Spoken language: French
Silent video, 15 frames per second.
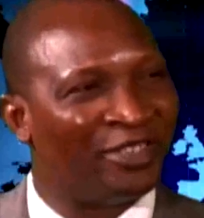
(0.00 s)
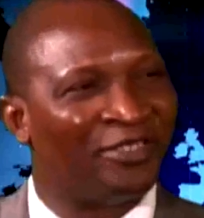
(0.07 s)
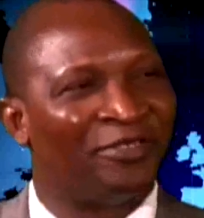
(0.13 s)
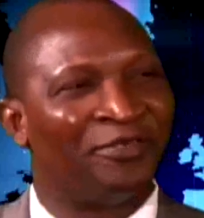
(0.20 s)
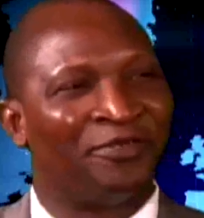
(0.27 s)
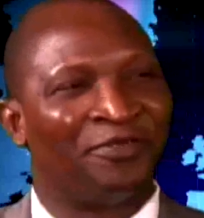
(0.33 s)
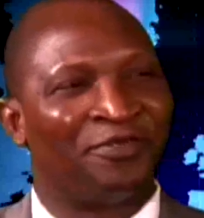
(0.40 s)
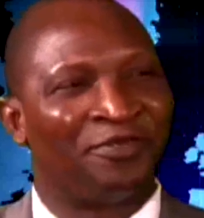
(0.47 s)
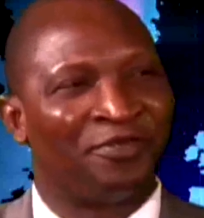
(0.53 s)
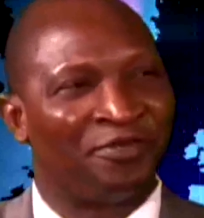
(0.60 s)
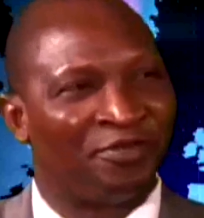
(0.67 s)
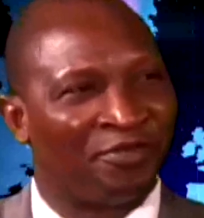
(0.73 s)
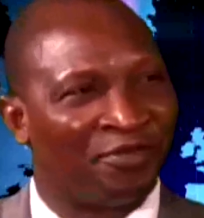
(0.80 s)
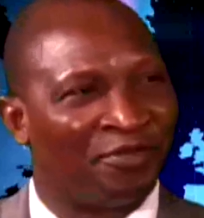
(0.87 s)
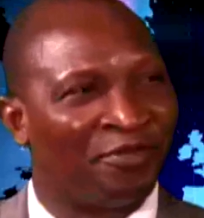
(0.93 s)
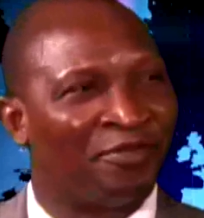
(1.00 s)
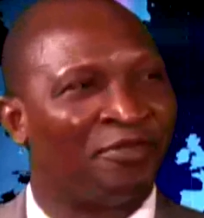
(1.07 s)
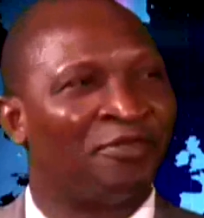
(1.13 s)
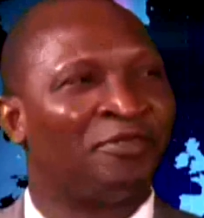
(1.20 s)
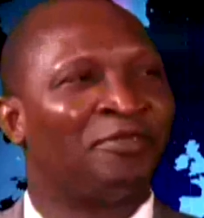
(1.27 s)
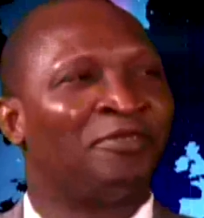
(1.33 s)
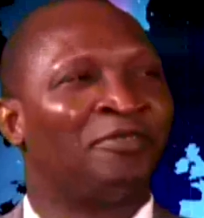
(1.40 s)
vous allez
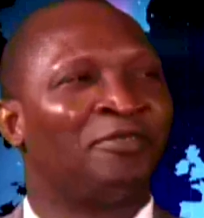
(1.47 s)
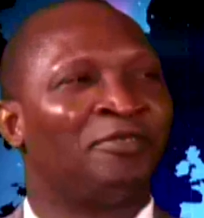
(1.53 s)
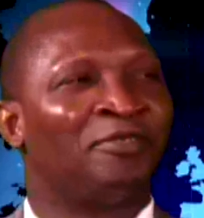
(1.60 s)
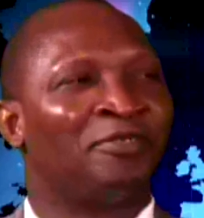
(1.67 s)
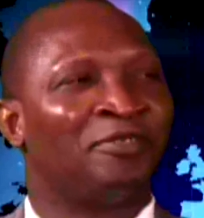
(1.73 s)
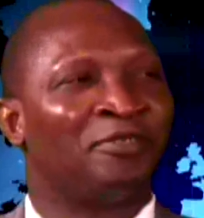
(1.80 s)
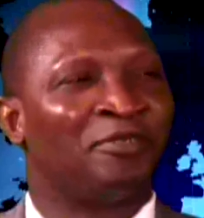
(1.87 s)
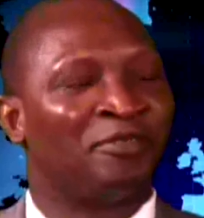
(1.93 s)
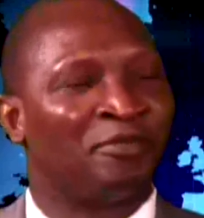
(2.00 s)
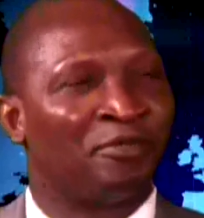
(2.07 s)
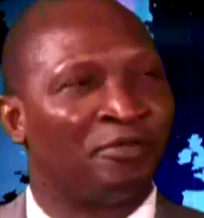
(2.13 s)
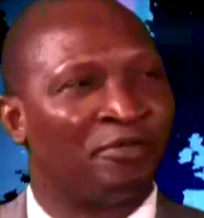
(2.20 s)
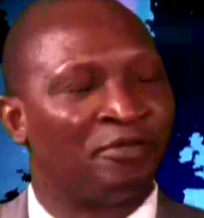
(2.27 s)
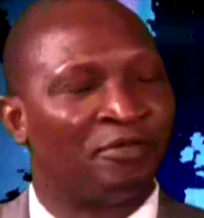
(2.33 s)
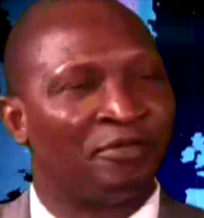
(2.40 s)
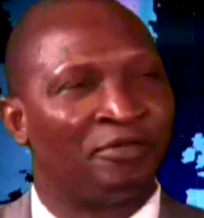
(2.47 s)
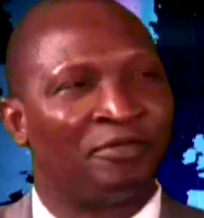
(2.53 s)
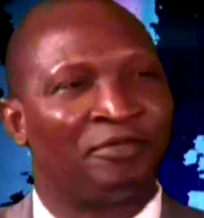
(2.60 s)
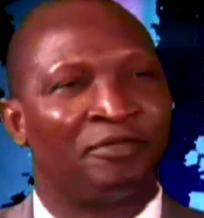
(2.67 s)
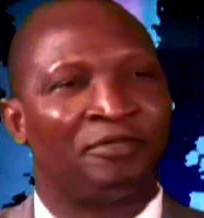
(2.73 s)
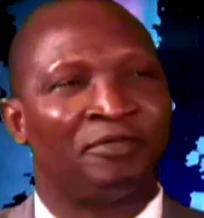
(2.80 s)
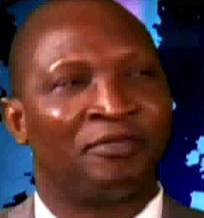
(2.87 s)
euh,
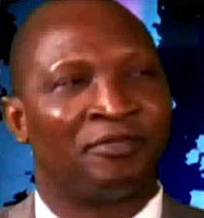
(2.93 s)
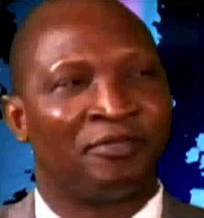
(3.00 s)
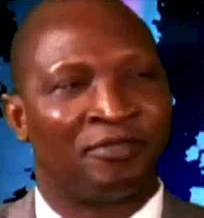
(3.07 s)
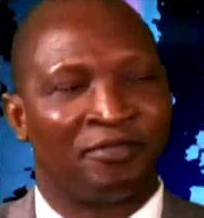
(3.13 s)
comme jouer